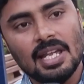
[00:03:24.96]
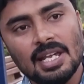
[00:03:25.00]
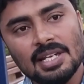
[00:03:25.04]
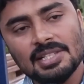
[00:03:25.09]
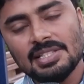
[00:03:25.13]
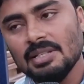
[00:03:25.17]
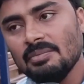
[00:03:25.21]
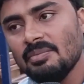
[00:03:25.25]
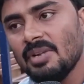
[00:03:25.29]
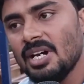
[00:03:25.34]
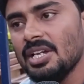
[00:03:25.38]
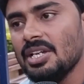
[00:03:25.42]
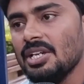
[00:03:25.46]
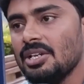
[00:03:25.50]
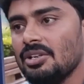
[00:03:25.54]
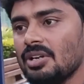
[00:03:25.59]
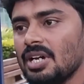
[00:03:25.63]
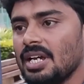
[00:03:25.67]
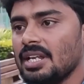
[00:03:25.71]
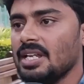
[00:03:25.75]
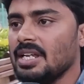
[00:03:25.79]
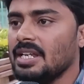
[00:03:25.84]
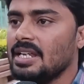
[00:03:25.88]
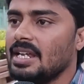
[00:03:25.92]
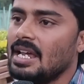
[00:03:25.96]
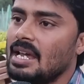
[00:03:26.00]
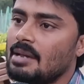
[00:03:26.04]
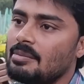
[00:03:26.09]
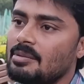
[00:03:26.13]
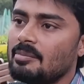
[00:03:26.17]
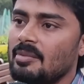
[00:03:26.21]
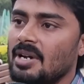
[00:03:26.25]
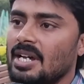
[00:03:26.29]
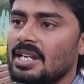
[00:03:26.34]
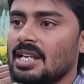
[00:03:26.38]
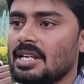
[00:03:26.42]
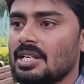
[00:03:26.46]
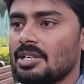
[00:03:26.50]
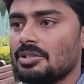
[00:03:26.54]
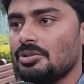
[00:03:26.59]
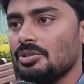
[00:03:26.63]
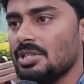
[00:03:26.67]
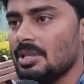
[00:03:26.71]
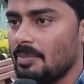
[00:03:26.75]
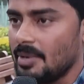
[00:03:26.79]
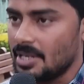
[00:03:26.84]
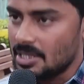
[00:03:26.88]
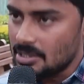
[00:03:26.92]
ఏ సినిమా హీరో అయినా ఏ అభిమాన అయినా
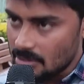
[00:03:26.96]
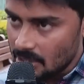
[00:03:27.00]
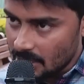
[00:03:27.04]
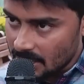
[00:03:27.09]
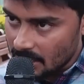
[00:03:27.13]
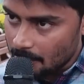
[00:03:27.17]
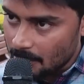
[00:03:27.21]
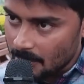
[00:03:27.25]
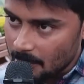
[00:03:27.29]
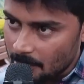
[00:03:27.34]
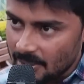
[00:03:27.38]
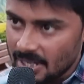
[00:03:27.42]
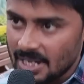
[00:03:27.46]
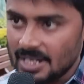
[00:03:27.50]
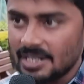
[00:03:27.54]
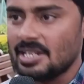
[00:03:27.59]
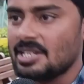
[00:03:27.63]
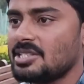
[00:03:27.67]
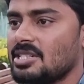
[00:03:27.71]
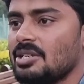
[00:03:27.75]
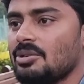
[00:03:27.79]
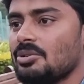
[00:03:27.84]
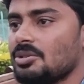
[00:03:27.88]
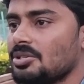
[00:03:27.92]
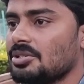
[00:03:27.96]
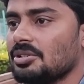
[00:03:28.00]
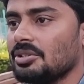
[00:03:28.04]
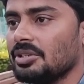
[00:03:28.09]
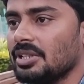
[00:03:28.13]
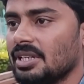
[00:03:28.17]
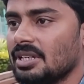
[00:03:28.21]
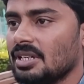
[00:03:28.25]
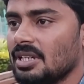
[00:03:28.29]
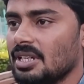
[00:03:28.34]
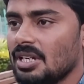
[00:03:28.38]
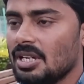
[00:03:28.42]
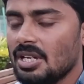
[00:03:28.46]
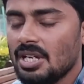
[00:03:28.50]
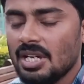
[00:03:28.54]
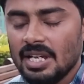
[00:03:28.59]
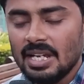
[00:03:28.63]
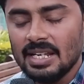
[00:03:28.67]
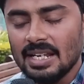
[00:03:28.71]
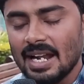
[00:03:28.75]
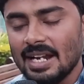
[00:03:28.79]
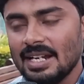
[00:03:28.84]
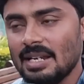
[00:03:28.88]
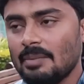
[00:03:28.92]
చూసే పరిస్థితుల్లోకి ఇప్పుడిప్పుడే ఇండస్ట్రీ వస్తుంది
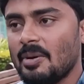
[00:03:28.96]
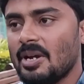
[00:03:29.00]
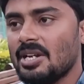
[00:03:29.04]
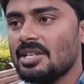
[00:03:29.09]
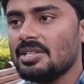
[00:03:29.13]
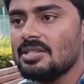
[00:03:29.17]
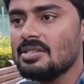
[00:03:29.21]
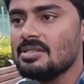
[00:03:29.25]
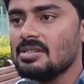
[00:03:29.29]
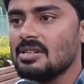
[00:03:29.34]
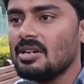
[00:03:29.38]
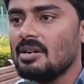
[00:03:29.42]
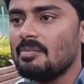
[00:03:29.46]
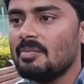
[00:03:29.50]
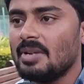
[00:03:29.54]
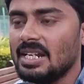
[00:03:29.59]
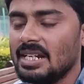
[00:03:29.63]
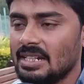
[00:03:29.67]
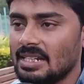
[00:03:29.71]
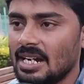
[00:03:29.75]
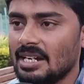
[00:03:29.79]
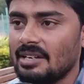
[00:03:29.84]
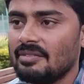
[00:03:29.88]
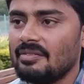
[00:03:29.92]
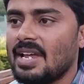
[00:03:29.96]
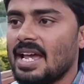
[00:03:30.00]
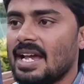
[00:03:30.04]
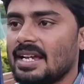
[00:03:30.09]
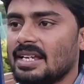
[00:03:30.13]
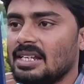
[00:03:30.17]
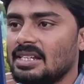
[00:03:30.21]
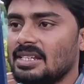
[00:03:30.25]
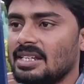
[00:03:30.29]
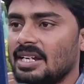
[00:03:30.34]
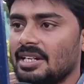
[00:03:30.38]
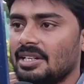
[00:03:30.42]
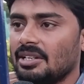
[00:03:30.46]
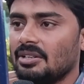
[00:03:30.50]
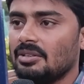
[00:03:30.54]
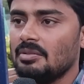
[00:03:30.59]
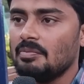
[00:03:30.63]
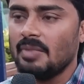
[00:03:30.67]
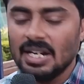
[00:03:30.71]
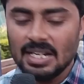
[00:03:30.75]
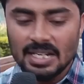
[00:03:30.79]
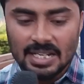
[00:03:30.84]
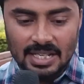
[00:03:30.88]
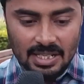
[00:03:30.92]
ఇలాంటి పరిస్థితుల్లో మళ్ళీ ఇట్లాంటి వ్యాఖ్యలు చేయటం
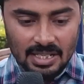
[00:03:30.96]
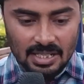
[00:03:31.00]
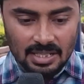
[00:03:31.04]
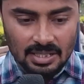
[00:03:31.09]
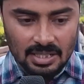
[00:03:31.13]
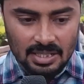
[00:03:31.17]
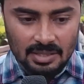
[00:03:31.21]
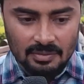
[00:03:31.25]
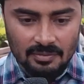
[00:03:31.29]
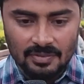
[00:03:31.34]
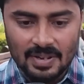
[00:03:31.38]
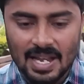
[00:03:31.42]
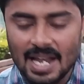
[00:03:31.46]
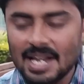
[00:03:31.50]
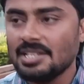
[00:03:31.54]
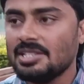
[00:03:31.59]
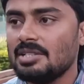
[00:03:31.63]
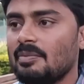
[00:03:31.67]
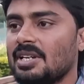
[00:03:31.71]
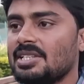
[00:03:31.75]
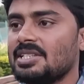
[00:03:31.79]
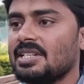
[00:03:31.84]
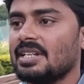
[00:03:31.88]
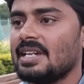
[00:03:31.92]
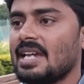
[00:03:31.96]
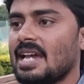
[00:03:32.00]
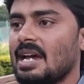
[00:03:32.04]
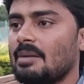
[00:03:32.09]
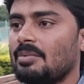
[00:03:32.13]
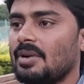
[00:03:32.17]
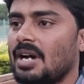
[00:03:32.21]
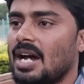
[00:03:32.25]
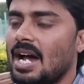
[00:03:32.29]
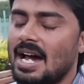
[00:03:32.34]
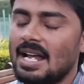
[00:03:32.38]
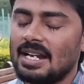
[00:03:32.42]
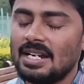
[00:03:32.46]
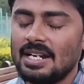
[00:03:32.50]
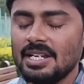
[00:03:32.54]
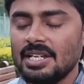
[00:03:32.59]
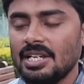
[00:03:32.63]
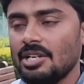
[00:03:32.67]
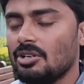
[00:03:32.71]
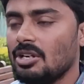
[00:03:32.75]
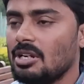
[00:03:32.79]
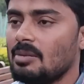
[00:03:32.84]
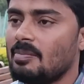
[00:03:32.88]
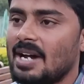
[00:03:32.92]
మళ్ళీ ఫ్యాన్స్ మధ్య గ్యాప్ ఆల్రెడీ
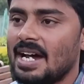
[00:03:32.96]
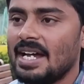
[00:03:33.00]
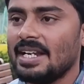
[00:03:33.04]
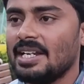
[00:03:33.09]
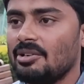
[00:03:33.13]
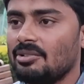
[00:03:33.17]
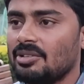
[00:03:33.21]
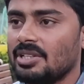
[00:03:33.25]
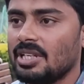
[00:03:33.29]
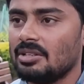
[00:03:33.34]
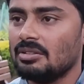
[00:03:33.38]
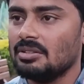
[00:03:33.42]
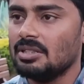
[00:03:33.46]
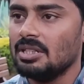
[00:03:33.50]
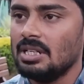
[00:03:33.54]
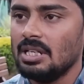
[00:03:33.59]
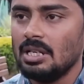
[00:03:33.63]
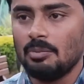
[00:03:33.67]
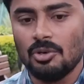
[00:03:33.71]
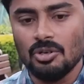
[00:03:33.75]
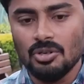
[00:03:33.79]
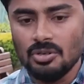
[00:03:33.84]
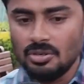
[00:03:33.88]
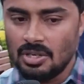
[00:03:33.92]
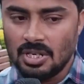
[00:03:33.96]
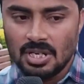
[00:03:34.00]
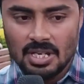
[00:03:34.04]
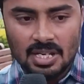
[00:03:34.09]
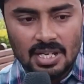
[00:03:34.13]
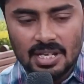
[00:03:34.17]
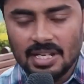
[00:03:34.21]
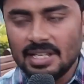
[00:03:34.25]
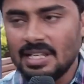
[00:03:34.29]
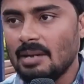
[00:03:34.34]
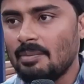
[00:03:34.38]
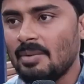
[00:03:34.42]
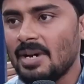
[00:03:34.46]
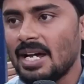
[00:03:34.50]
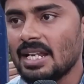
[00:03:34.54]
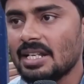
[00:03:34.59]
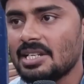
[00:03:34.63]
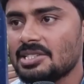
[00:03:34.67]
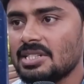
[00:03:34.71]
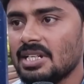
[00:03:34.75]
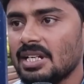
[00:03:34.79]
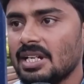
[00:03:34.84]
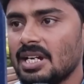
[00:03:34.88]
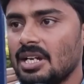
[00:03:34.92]
హీరోలు బాగానే ఉంటారు ఇప్పుడు ఇదే
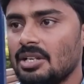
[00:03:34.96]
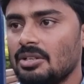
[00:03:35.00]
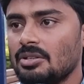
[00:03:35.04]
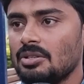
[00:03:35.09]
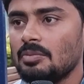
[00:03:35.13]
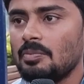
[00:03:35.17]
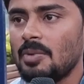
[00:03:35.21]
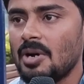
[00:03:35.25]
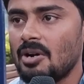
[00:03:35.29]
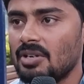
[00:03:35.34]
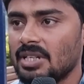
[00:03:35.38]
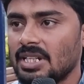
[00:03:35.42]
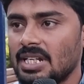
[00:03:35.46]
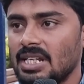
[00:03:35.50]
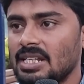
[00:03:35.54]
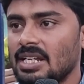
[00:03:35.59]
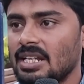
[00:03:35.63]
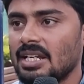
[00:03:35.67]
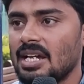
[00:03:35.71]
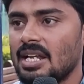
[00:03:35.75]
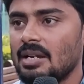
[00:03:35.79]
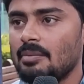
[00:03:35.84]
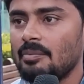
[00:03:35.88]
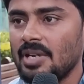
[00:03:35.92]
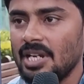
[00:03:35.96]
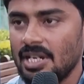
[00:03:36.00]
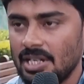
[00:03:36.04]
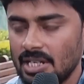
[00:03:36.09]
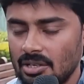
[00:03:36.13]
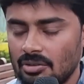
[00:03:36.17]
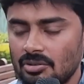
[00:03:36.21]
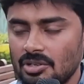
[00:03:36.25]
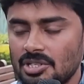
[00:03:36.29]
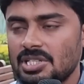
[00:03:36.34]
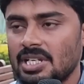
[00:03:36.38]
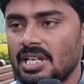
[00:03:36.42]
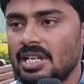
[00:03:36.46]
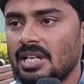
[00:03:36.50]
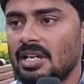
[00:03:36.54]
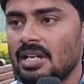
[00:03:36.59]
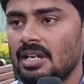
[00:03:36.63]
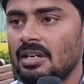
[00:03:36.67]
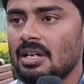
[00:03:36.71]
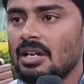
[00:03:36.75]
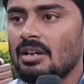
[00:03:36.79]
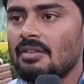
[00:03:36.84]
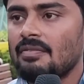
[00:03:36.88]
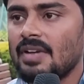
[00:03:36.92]
బాలకృష్ణ గారు పవన్ కళ్యాణ్ గారు మీటింగ్కి వచ్చే
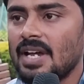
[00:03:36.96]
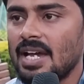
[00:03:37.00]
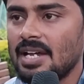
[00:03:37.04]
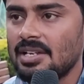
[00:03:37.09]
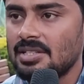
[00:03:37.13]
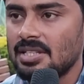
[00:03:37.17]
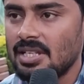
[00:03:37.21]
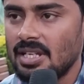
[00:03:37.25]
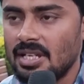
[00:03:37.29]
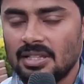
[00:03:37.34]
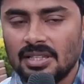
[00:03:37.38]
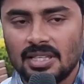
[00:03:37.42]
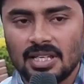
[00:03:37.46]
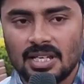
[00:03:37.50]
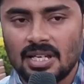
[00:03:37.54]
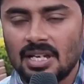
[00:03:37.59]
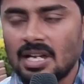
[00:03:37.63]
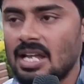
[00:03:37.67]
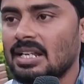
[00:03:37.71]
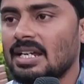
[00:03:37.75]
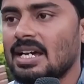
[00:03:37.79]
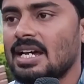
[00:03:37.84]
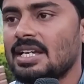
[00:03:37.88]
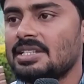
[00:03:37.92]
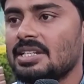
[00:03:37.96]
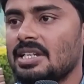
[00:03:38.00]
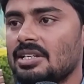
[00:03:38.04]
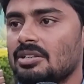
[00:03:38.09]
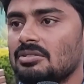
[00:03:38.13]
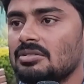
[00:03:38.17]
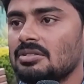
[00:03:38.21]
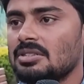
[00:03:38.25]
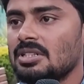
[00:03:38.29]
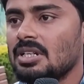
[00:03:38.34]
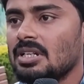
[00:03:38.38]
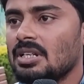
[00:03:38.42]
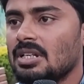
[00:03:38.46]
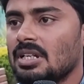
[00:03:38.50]
ఫ్యాన్స్ అంతా అలగా జనం